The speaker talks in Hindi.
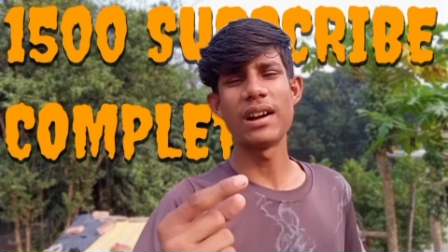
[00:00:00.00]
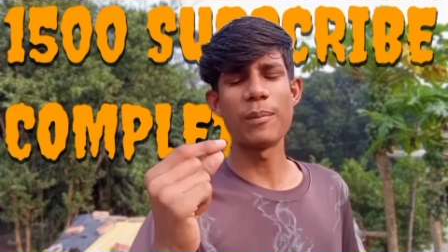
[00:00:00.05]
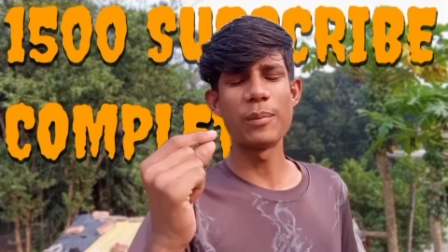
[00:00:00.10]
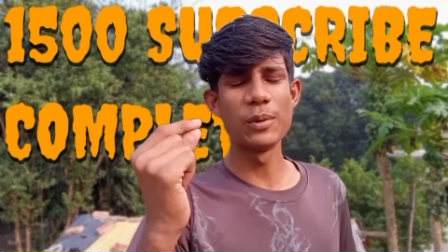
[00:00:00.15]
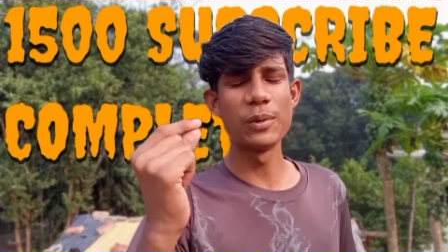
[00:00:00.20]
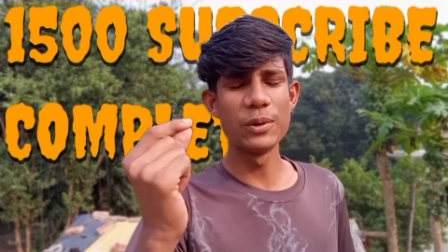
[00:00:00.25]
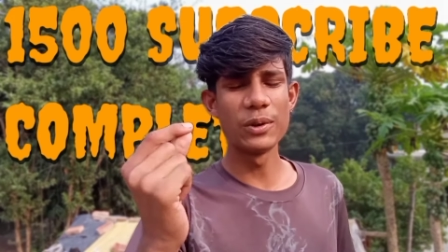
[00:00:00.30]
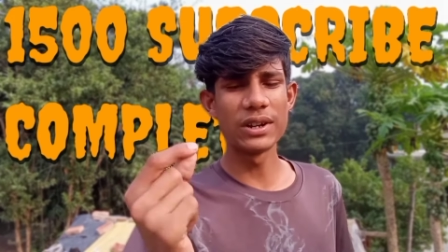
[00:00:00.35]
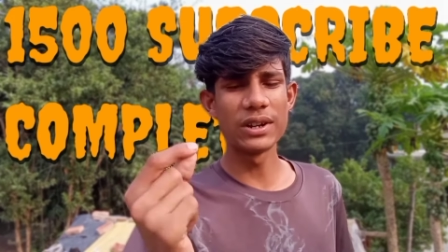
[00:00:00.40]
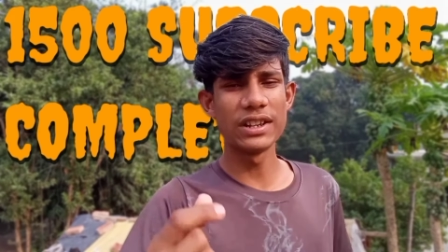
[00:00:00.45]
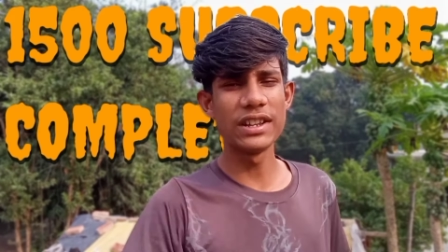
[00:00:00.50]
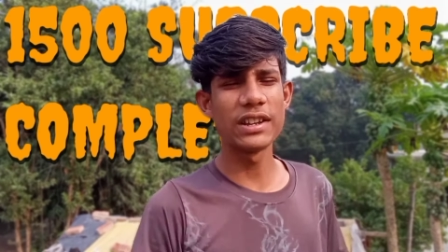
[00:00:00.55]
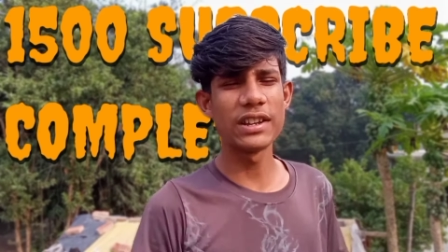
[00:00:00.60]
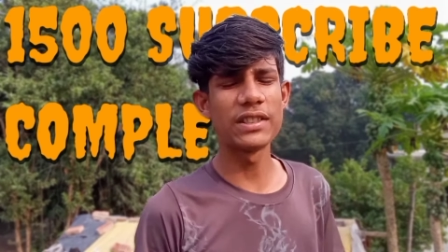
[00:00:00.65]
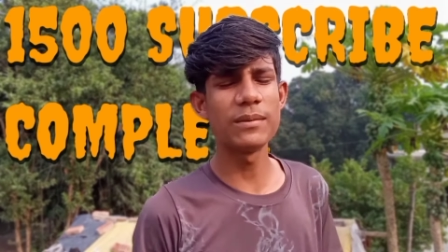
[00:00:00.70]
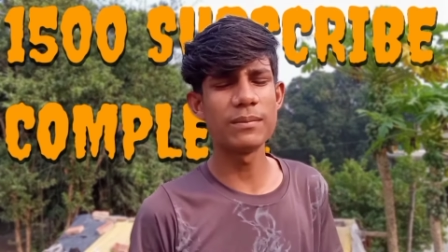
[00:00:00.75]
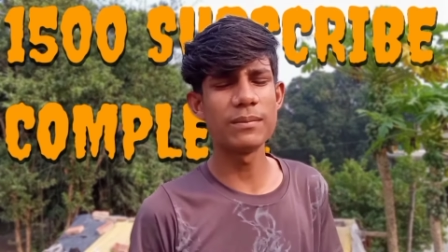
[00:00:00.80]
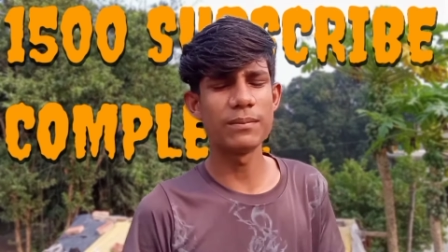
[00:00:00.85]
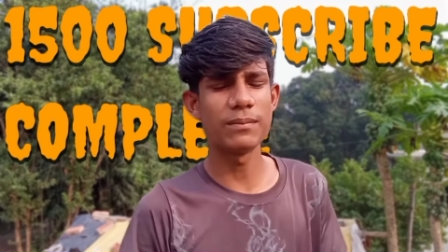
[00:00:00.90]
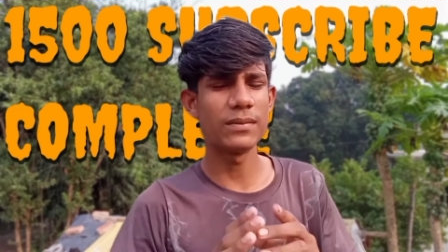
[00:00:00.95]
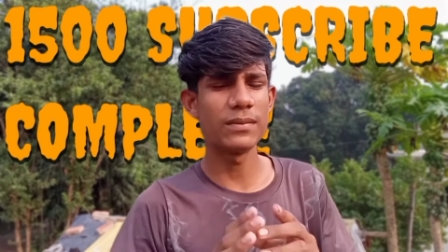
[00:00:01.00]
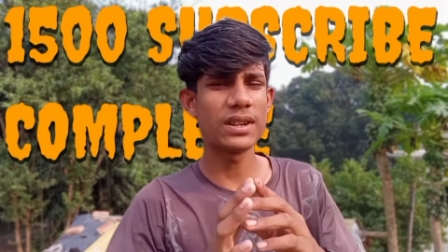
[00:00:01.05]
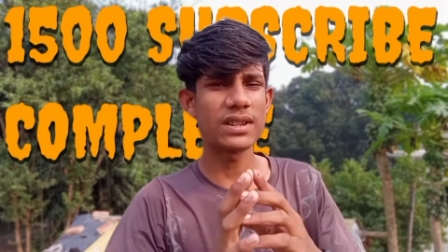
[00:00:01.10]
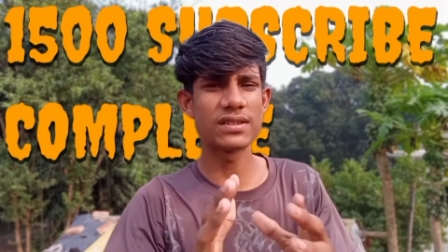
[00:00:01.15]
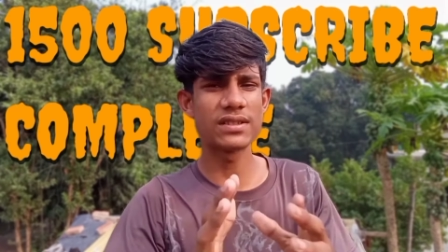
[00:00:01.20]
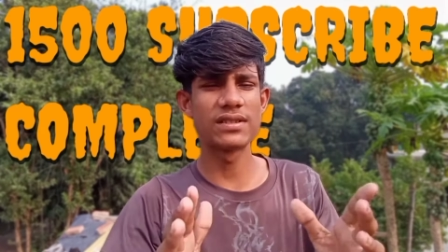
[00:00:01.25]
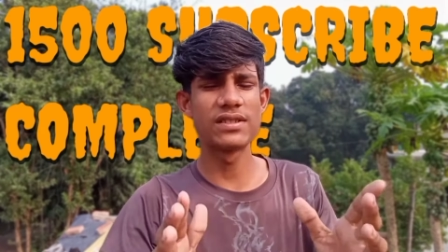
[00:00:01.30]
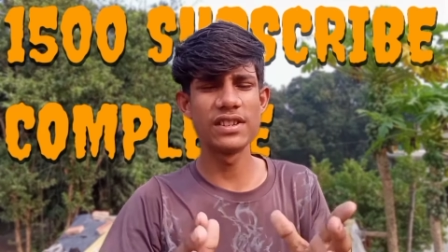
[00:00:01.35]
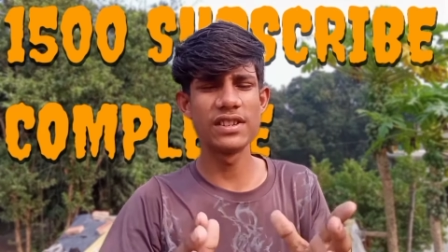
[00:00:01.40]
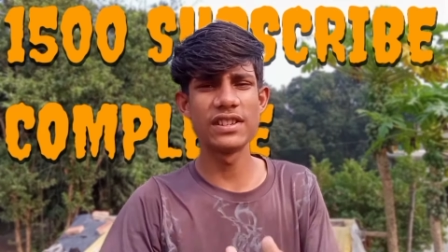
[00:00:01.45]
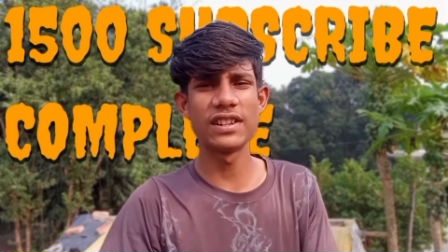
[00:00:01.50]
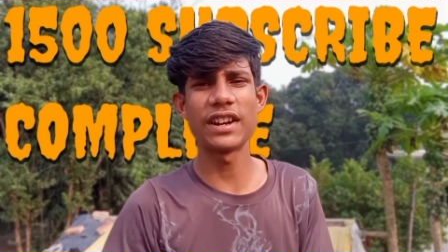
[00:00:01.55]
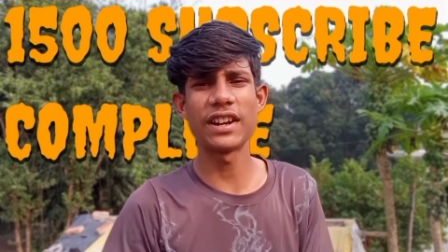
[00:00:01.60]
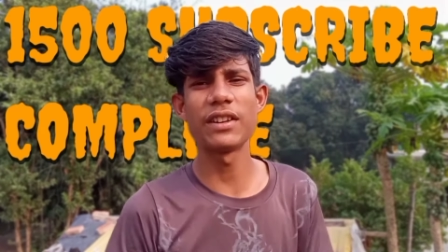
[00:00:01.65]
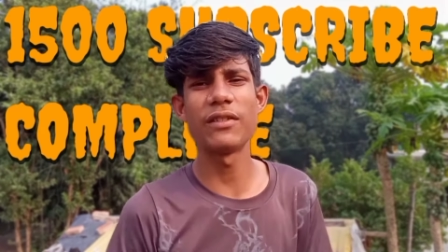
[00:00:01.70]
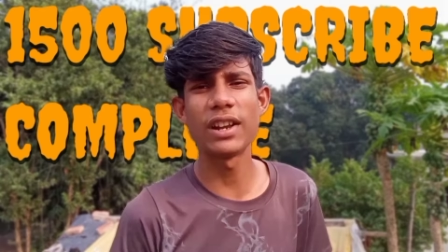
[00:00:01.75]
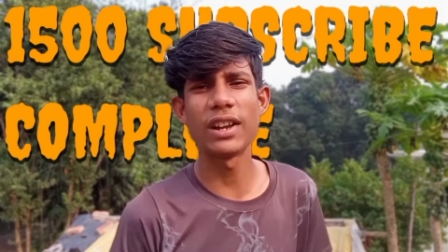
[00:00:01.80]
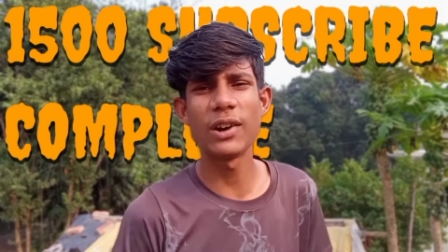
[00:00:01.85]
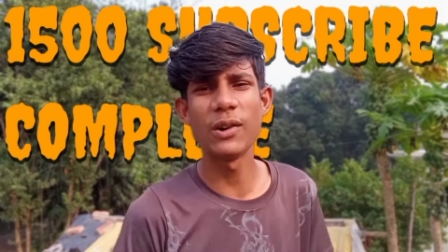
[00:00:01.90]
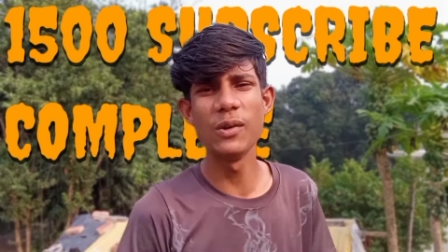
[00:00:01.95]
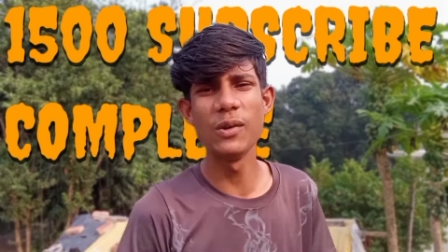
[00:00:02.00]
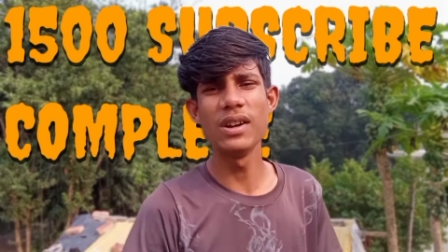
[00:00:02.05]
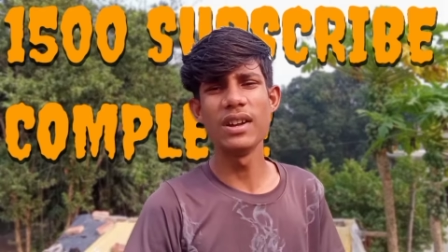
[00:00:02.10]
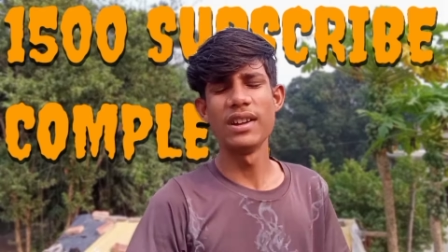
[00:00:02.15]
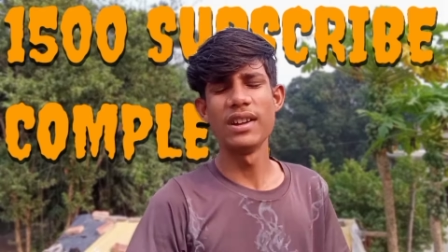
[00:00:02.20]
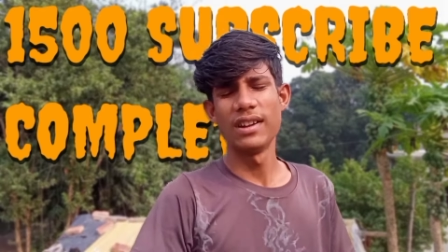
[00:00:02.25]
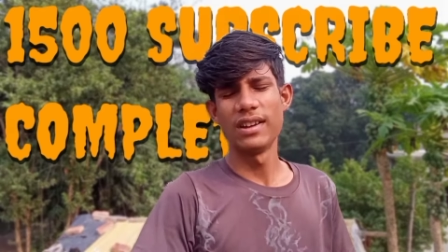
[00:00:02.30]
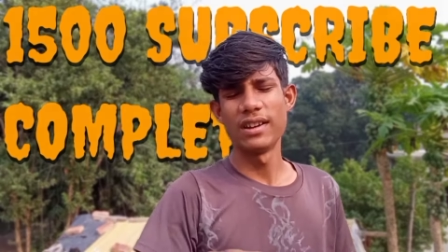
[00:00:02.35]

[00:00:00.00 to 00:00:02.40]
आप लोगों के लिए एकदम मस्त चीज़ लाने वाला हूँ